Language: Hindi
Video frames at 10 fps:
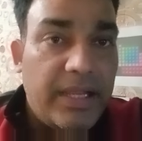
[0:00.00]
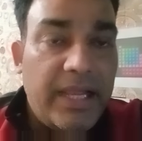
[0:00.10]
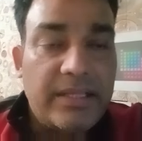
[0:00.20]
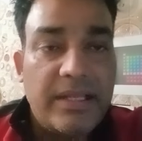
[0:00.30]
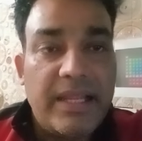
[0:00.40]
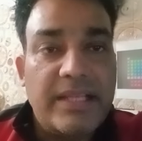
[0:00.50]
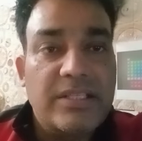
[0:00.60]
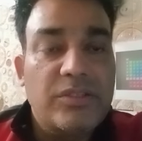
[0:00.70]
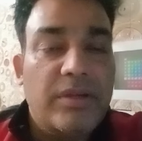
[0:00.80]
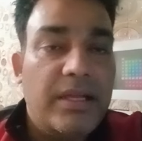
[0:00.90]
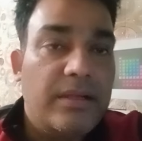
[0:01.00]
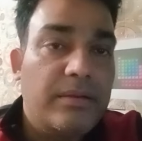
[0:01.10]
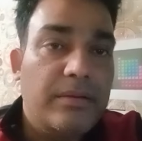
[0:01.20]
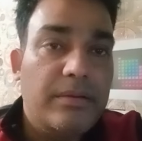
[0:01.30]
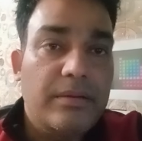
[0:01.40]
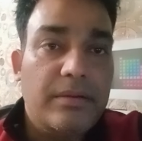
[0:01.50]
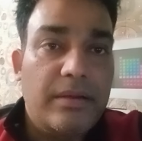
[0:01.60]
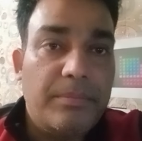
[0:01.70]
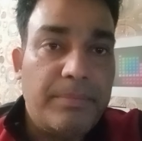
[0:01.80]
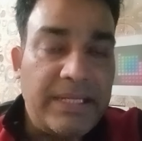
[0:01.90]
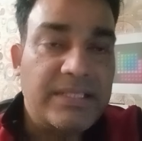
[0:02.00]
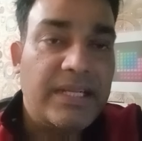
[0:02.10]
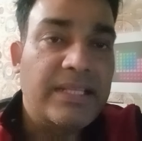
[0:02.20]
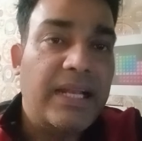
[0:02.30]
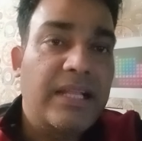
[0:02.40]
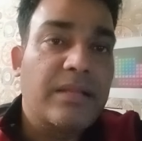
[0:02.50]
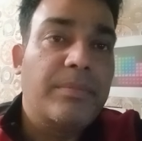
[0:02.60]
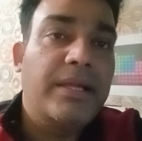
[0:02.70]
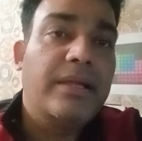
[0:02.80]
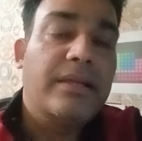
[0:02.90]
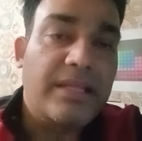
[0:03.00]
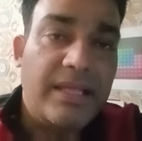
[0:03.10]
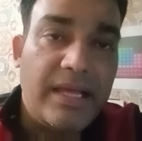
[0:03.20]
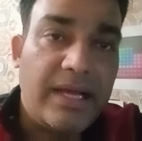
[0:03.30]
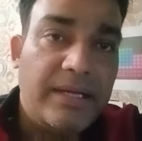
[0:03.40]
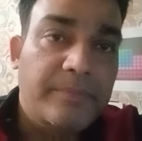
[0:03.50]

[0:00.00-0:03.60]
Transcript: एक तरीके से जो है पेंशन अदालत में या